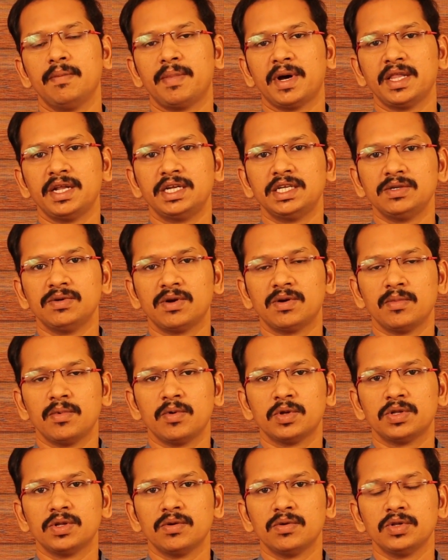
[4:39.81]
பதினஞ்சு வருமம்
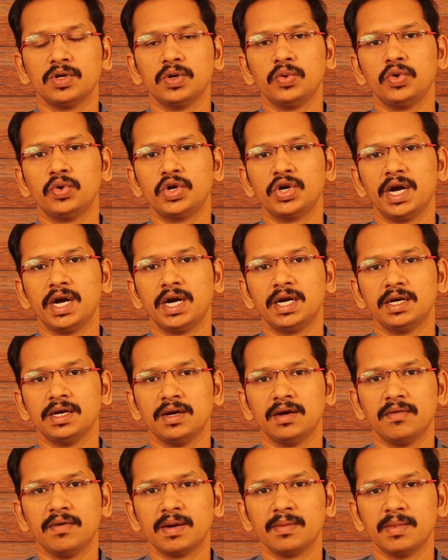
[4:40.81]
மொத்தம் வந்து நூற்றி எட்டு
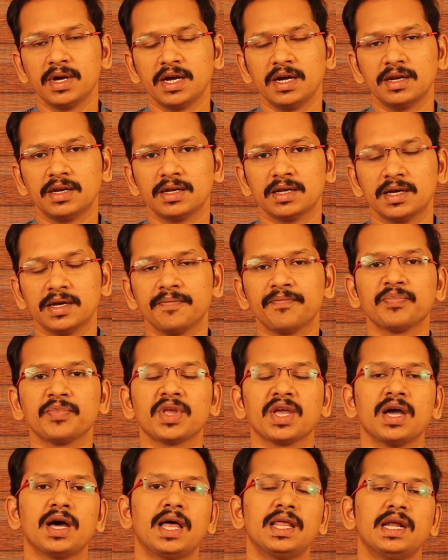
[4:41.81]
வருமங்கள் இருக்குது
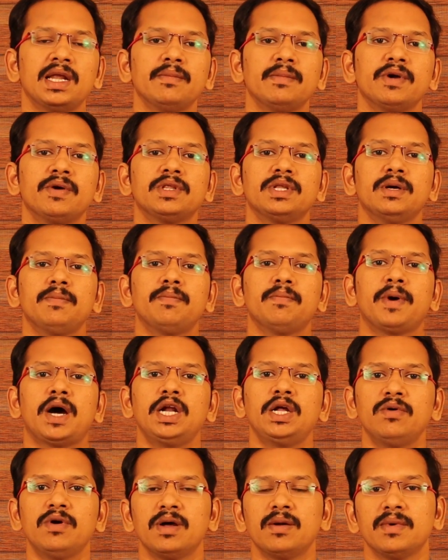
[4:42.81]
அதுலேயுமே வந்து
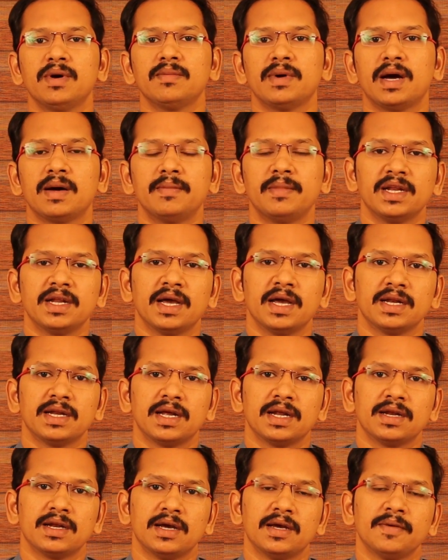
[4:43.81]
படு வர்மம் அப்படின்னா
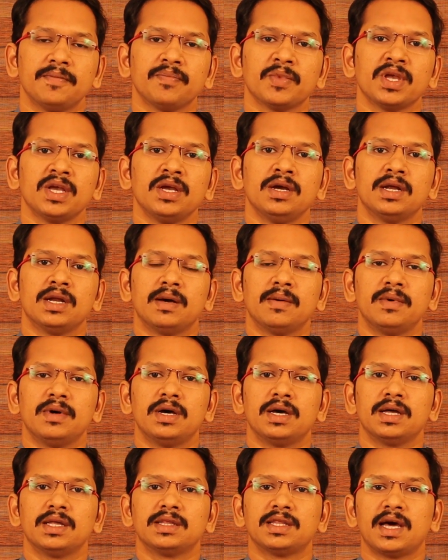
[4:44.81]
என்னென்னா நம்ம
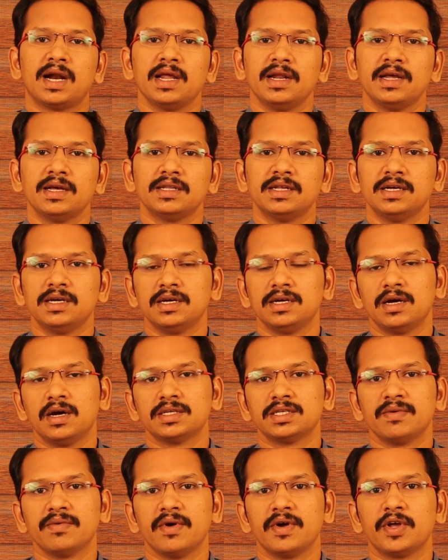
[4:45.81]
தலையிலேருந்து
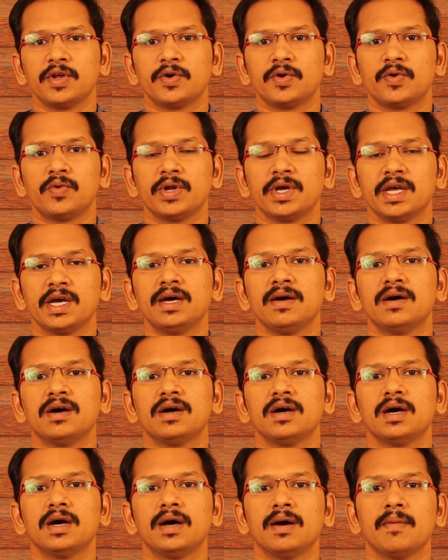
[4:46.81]
ஆசனம் இருக்கக்கூடிய
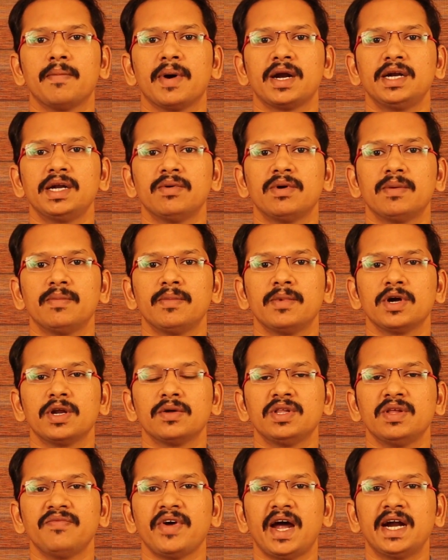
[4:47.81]
பன்னெண்டு வருமங்கள்
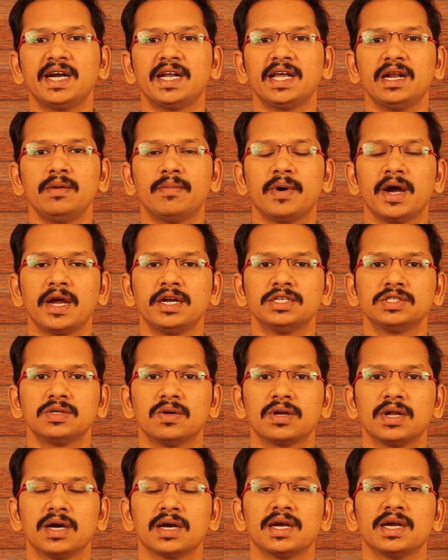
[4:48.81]
வந்து ஃபேட்டல் பாயிண்ட்னு
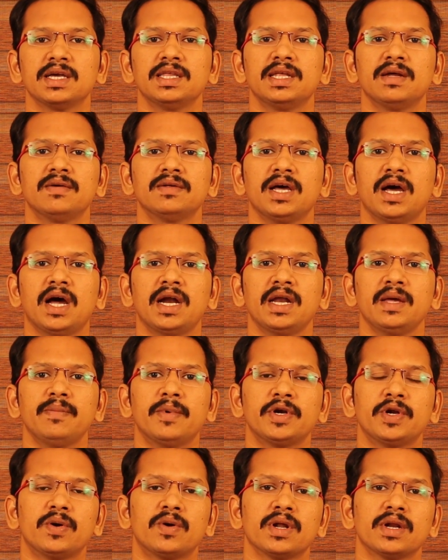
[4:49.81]
சொல்கிறாங்க இதில் வந்து
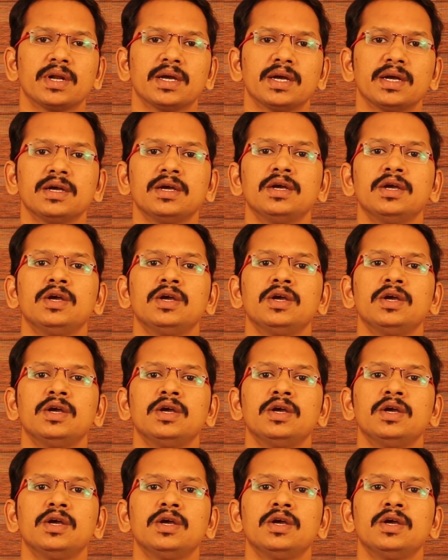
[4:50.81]
அடிப்பட்ட உடனே